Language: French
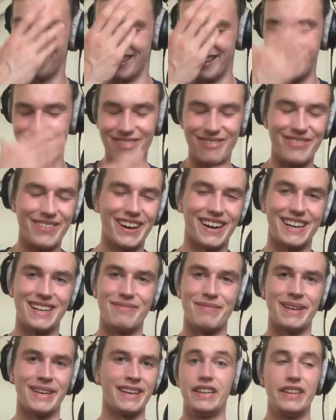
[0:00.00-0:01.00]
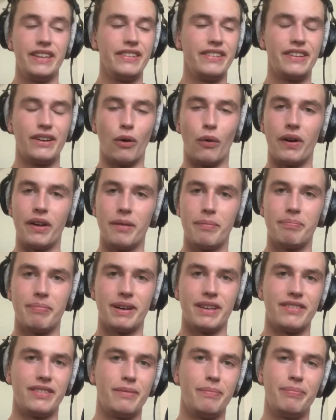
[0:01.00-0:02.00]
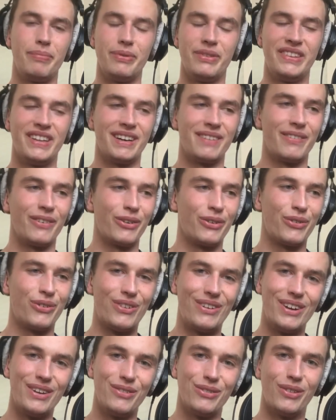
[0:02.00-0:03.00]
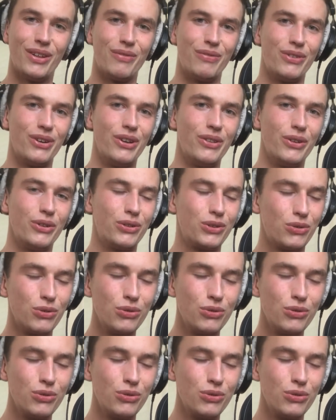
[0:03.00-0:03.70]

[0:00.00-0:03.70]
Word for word: ils étaient verts les mecs. Ils y croyaient pas, ils se disent putain, enculé, il nous a volé notre